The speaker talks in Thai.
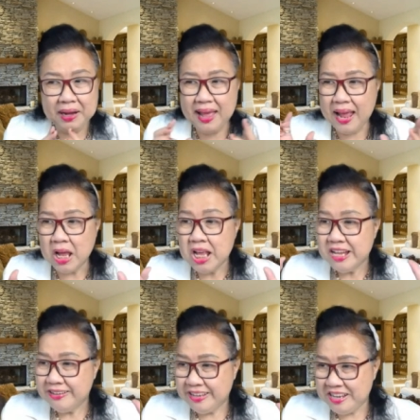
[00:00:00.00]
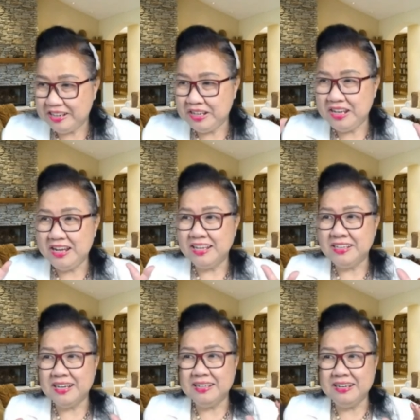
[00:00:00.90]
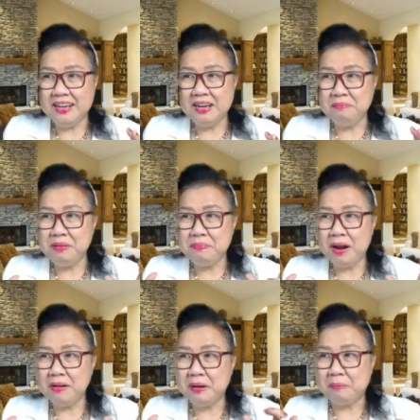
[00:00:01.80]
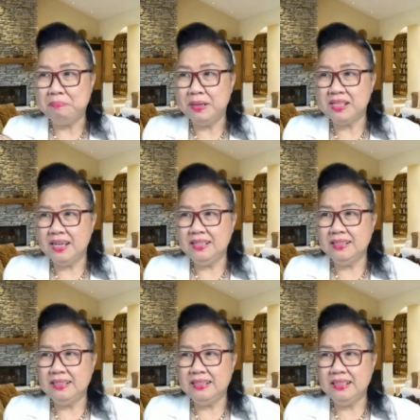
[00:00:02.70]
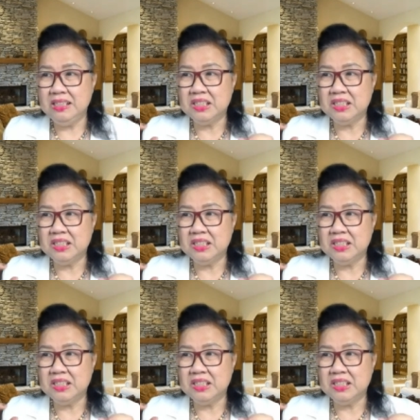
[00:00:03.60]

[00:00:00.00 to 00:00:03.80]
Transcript: ณและสิ่งที่อาจารย์ท่านแนะนำพี่ปลากลับมาใช้ทันที